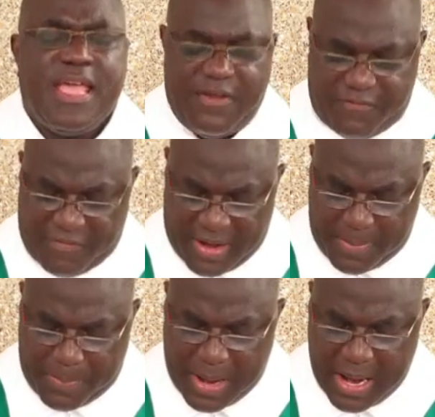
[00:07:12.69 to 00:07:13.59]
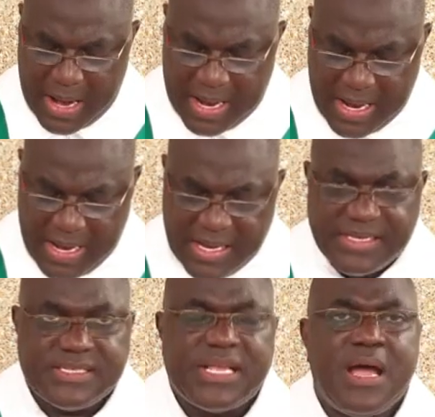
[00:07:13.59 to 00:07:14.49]
et frappa
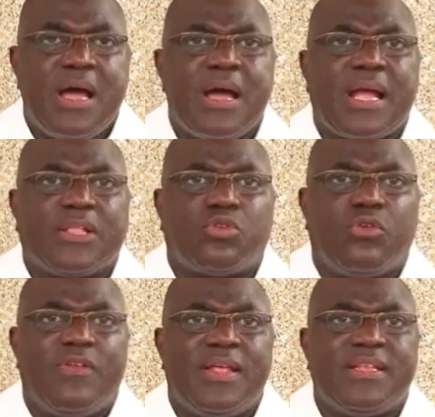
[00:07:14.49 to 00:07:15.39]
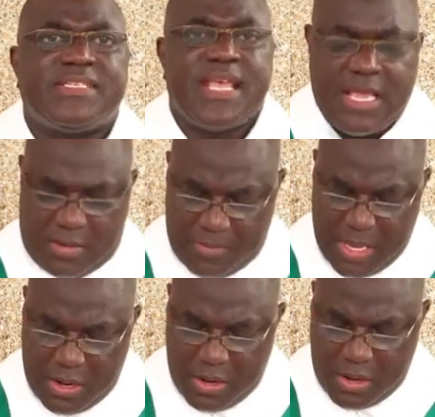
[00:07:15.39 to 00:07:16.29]
185
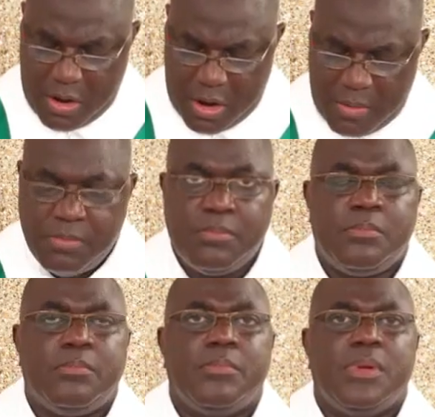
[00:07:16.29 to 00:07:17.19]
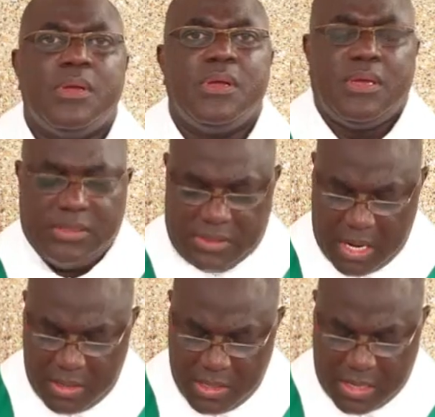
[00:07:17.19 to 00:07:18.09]
000 hommes
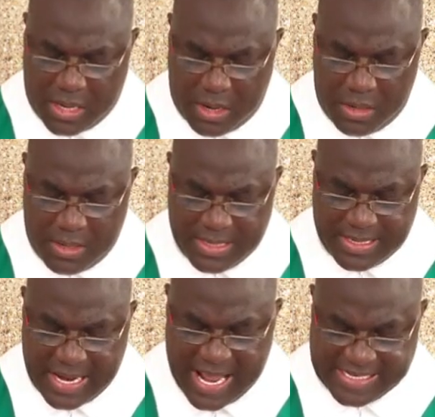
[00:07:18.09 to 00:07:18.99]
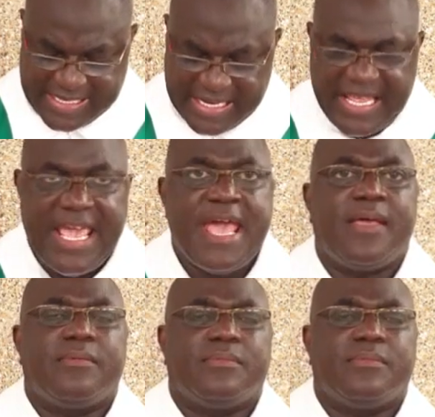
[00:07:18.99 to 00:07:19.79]
dans le camp assyrien.